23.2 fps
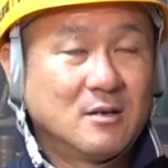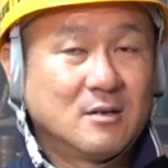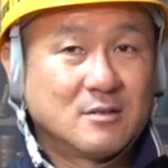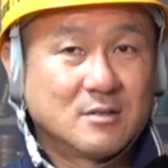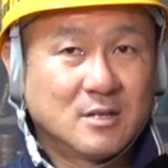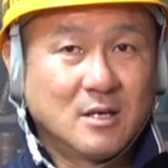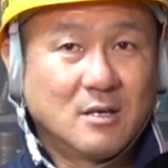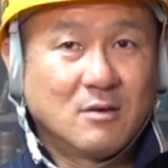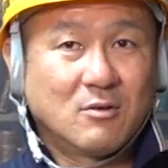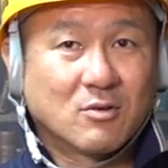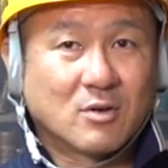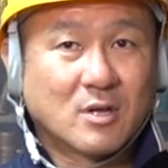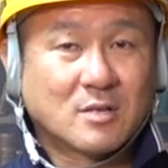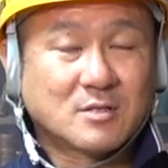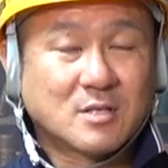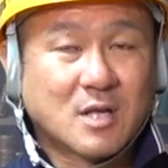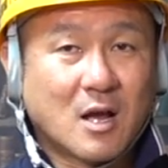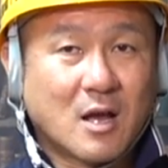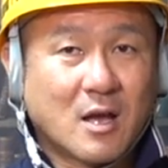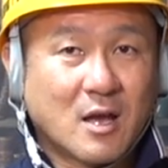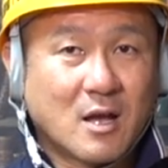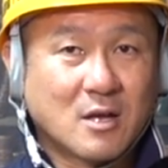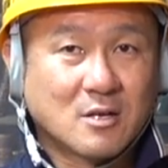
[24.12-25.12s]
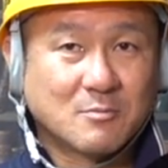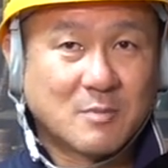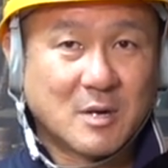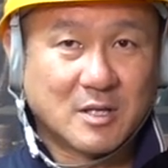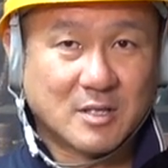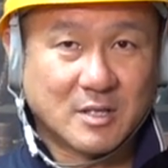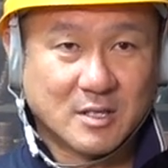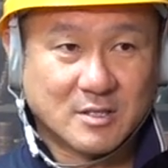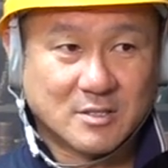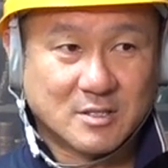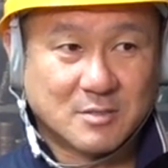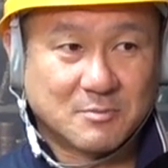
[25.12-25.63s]
ね、お客さんが100万
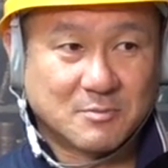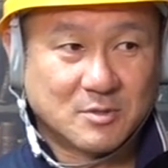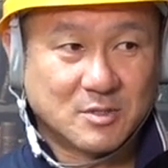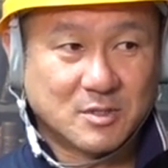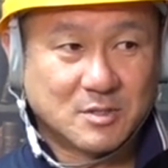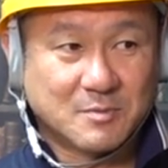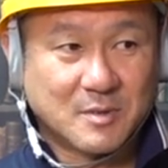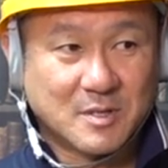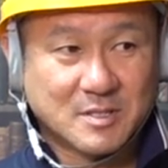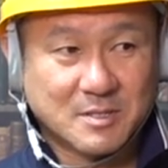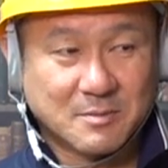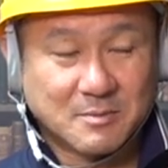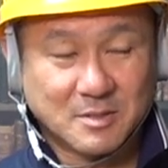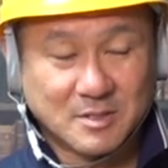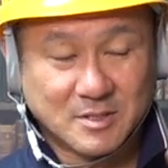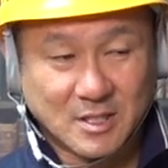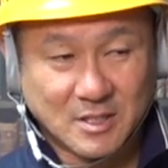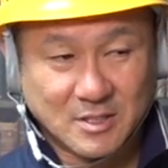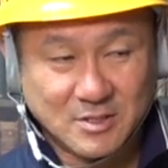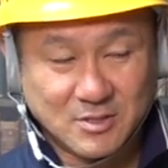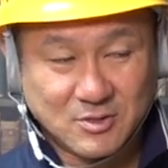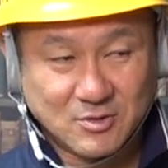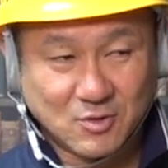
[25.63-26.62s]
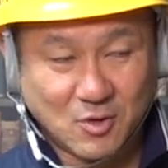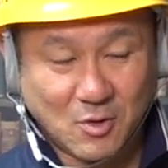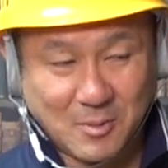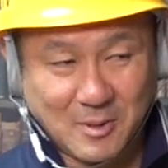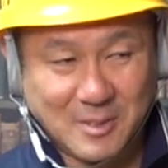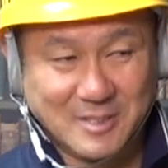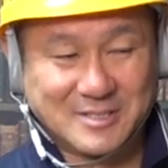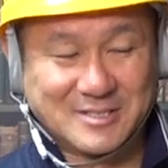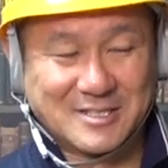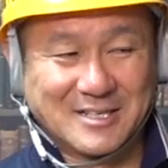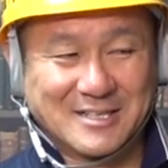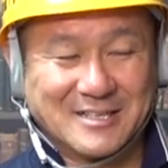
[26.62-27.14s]
出しても一番下までいたら25
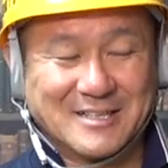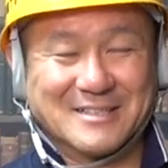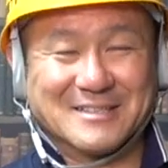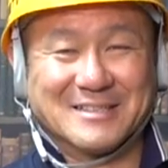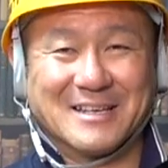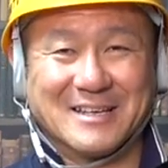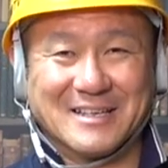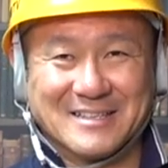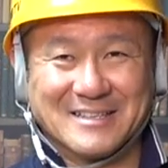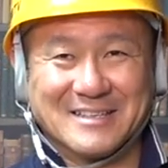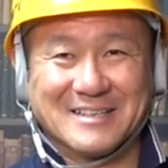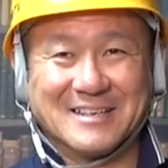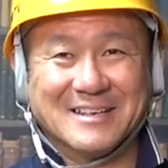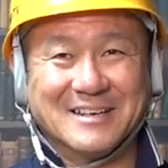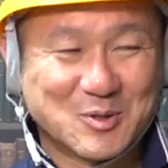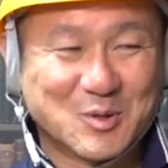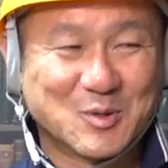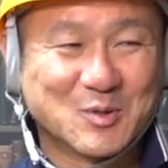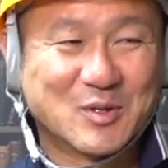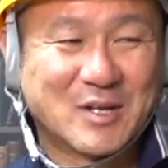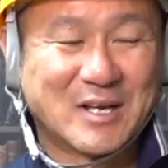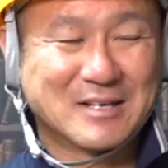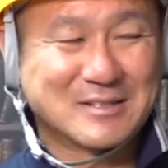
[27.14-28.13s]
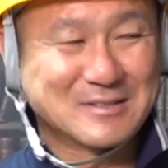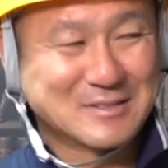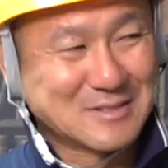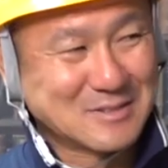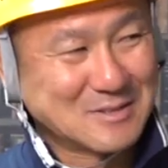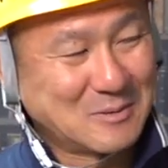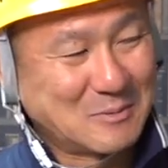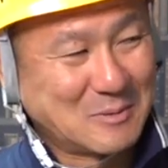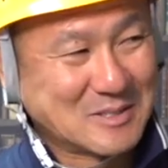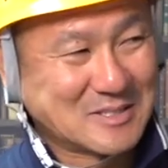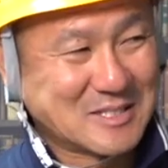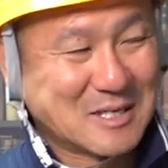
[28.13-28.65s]
万しかなんないって。そんな、あ
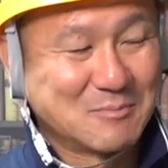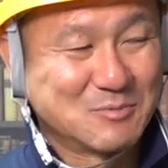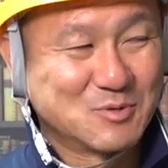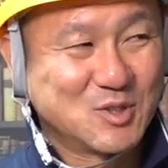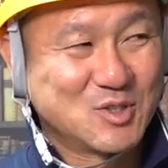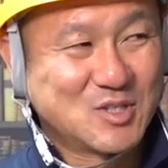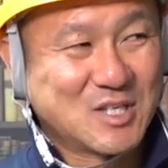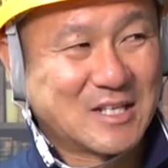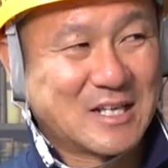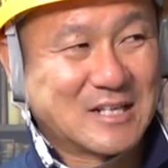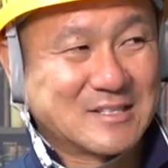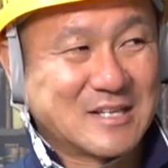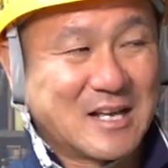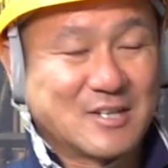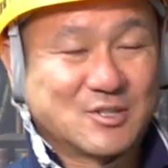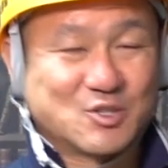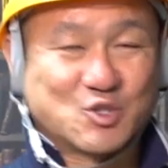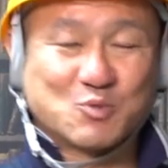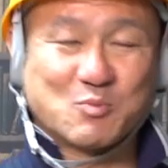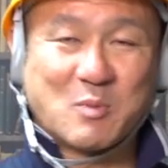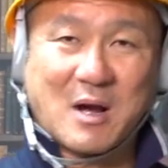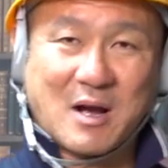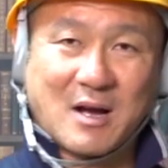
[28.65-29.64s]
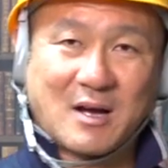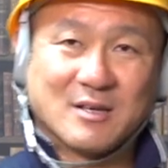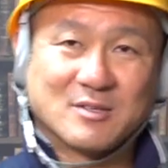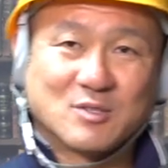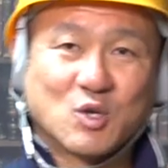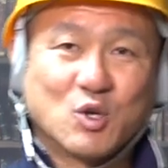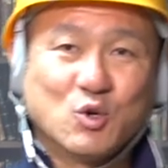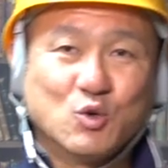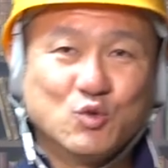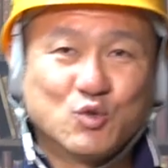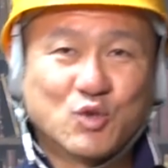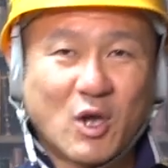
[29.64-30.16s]
の、3分の1だったら30万が。そ
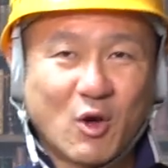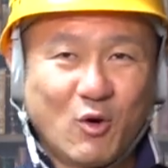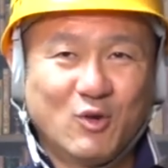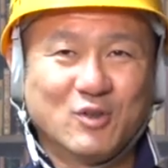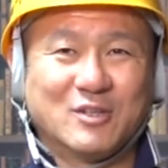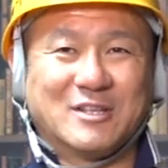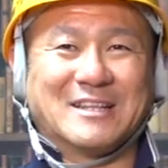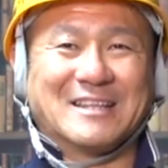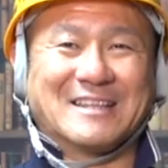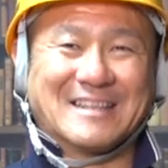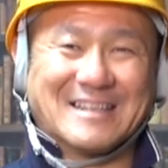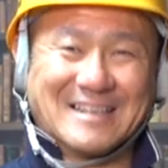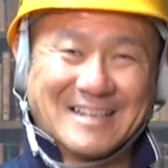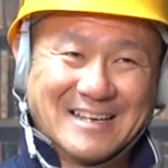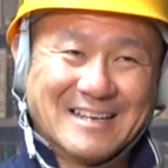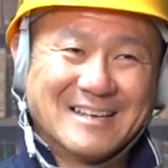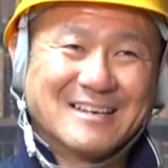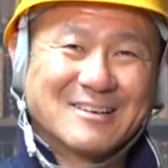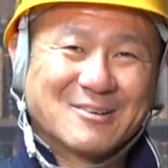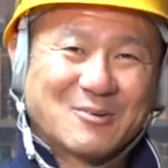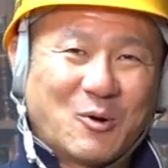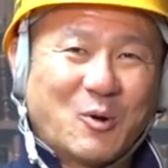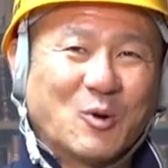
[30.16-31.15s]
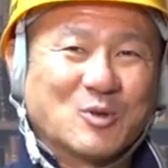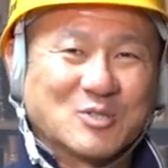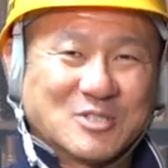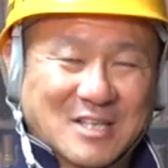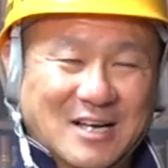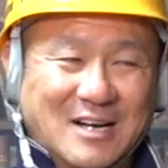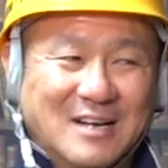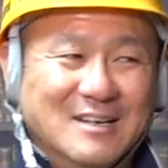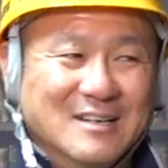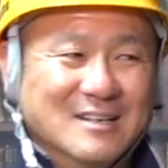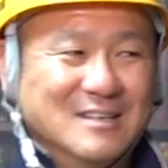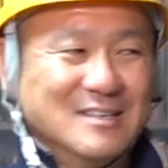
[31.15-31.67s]
れ受け置いてるんでね、工事
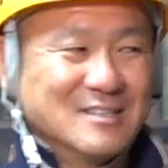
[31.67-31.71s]
が。